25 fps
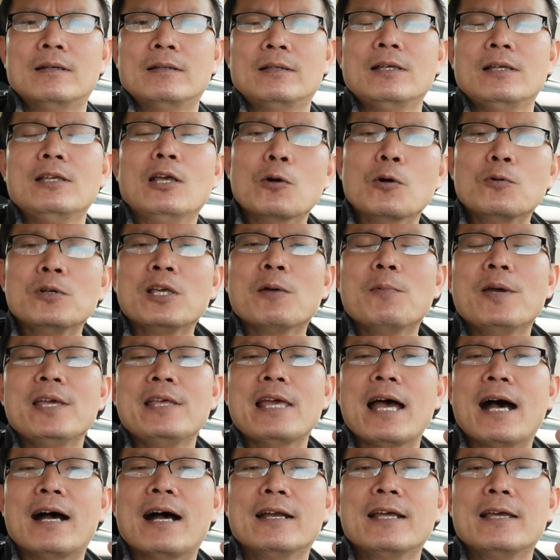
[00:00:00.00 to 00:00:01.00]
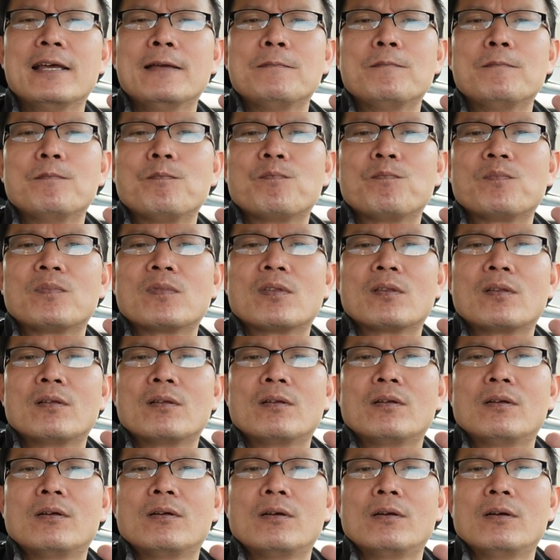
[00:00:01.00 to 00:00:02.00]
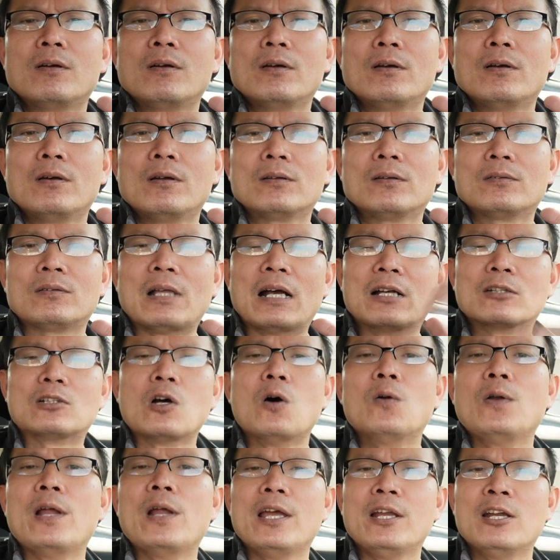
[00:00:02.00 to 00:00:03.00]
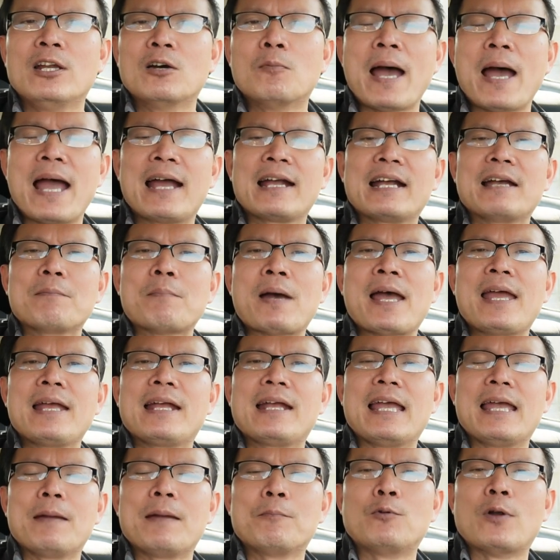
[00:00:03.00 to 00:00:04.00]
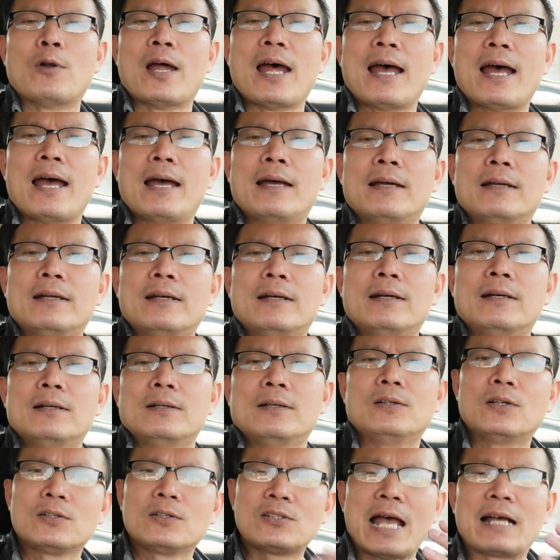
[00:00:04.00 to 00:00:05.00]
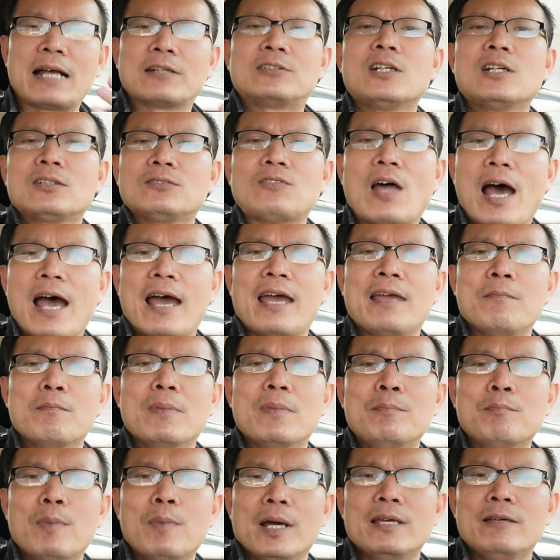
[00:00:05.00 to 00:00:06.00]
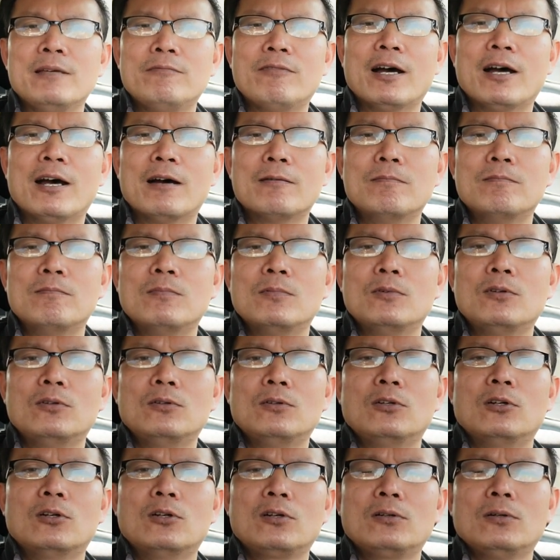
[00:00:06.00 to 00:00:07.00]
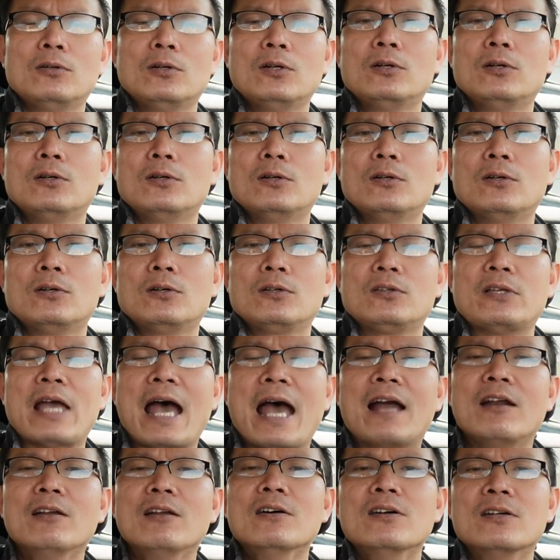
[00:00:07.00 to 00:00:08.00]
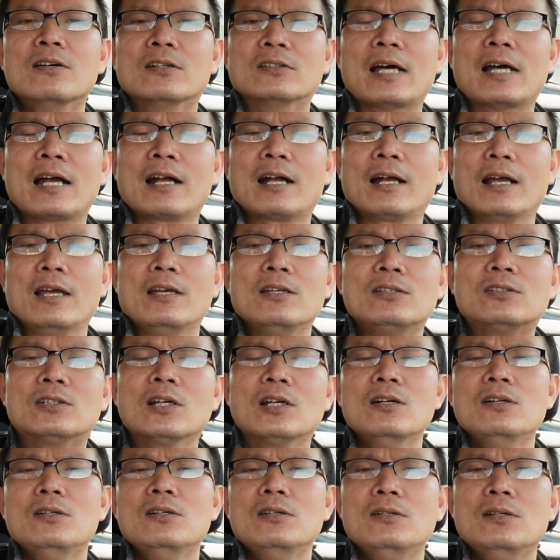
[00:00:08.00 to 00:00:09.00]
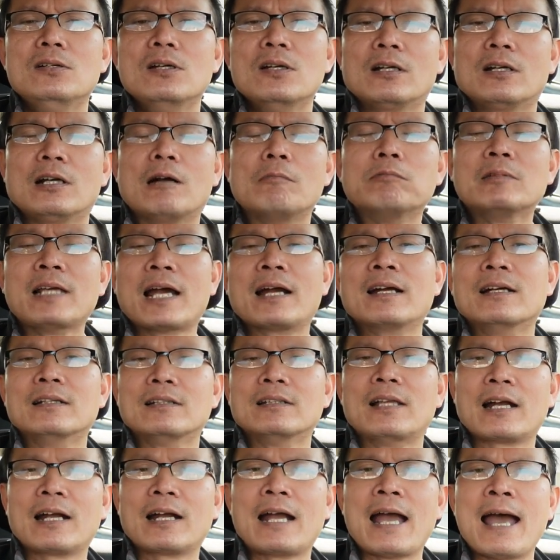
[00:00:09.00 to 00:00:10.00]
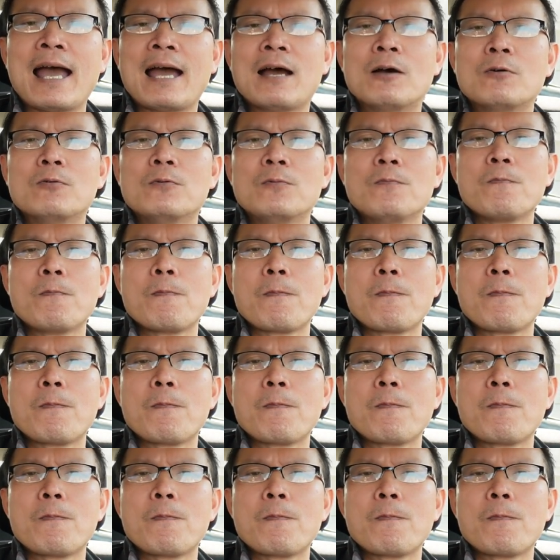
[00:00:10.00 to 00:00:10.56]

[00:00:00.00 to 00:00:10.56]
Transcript: ví dụ như bây giờ đi thằng Sony nó bán cái máy camera nó sản xuất tại bên Mỹ phải không nó trả lương người ta kỹ sư công nhân người ta cao